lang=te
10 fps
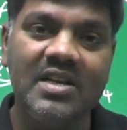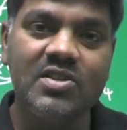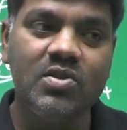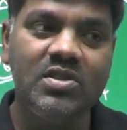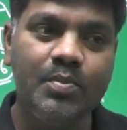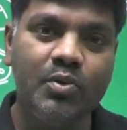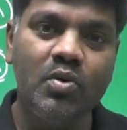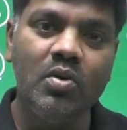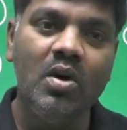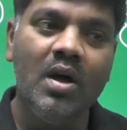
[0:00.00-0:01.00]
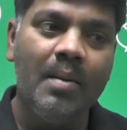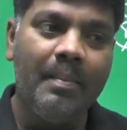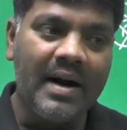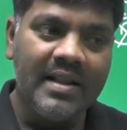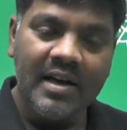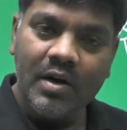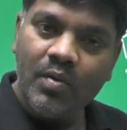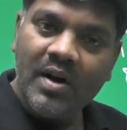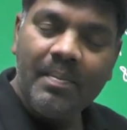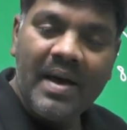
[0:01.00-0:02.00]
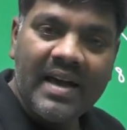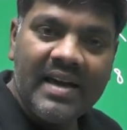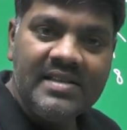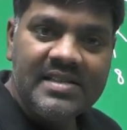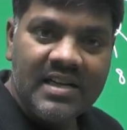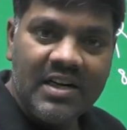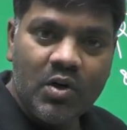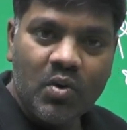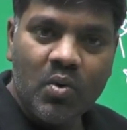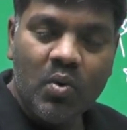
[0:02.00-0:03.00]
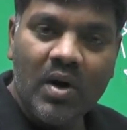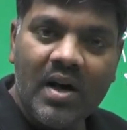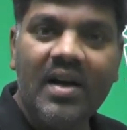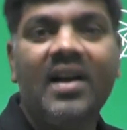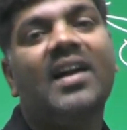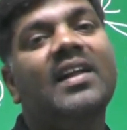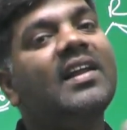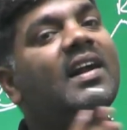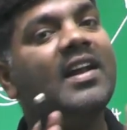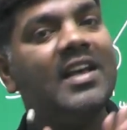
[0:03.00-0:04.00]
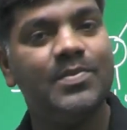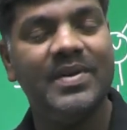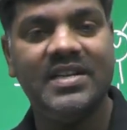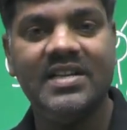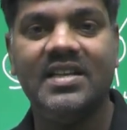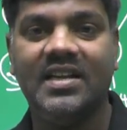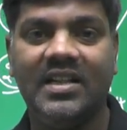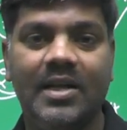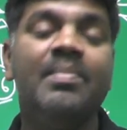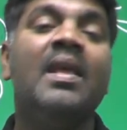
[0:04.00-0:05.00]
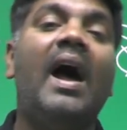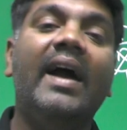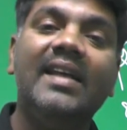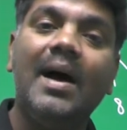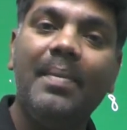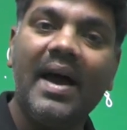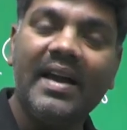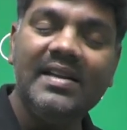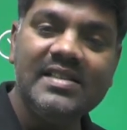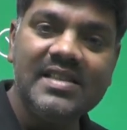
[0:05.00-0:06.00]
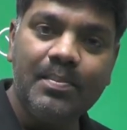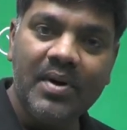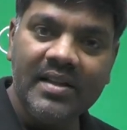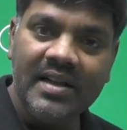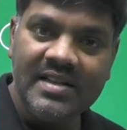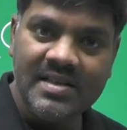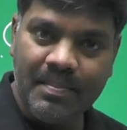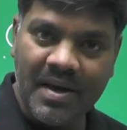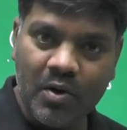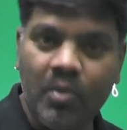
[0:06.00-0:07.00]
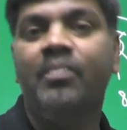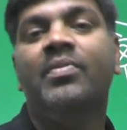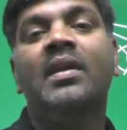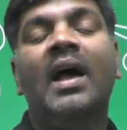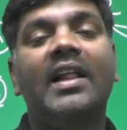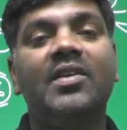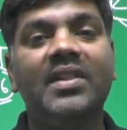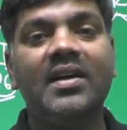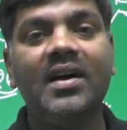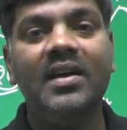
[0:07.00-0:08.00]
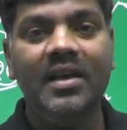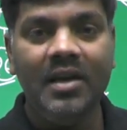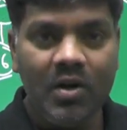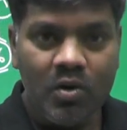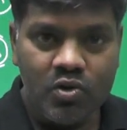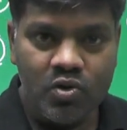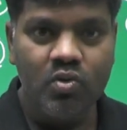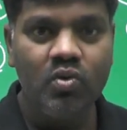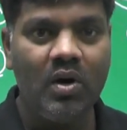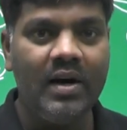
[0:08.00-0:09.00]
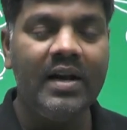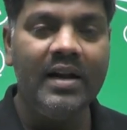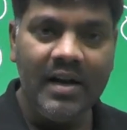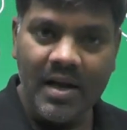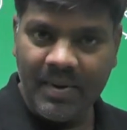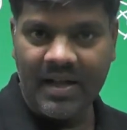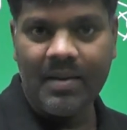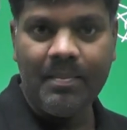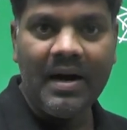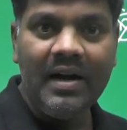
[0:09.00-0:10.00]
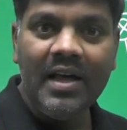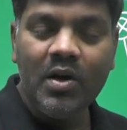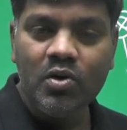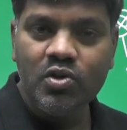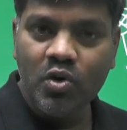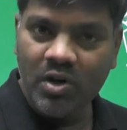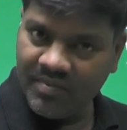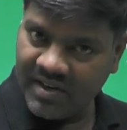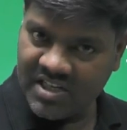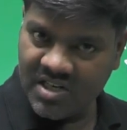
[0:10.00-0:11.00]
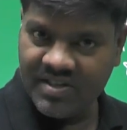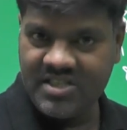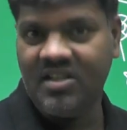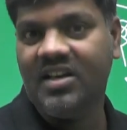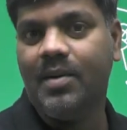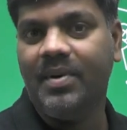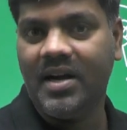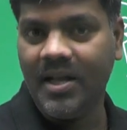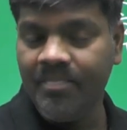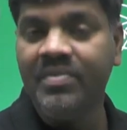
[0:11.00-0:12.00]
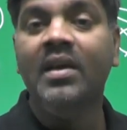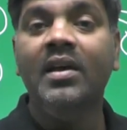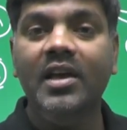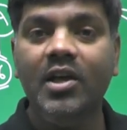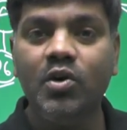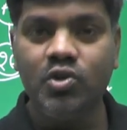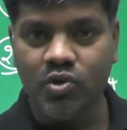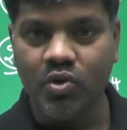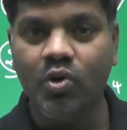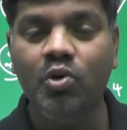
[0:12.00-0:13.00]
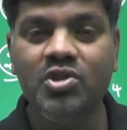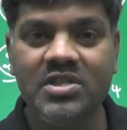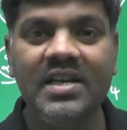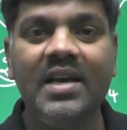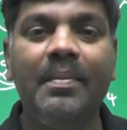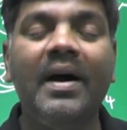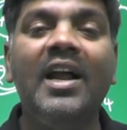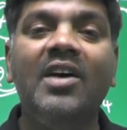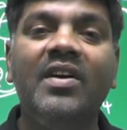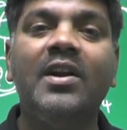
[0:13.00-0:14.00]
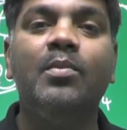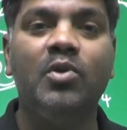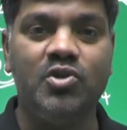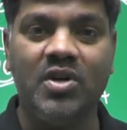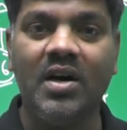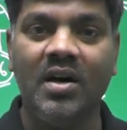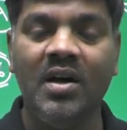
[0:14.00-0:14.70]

క్లాస్లో చెప్తూ మన దగ్గర ఉన్న ప్యాకేజెస్ ఏంటో కూడా క్లియర్గా నేను ఎక్స్ప్లెయిన్ చేయడం జరిగింది అయితే ఆ ప్యాకేజెస్ ఎప్పుడైతే నేను చెప్పానో అదేవిధంగా ఈరోజు అంటే నిన్న మనకి మండే రోజు నోటిఫికేషన్ వచ్చింది కాబట్టి ఈరోజు ట్యూస్డే మంగళవారం రోజున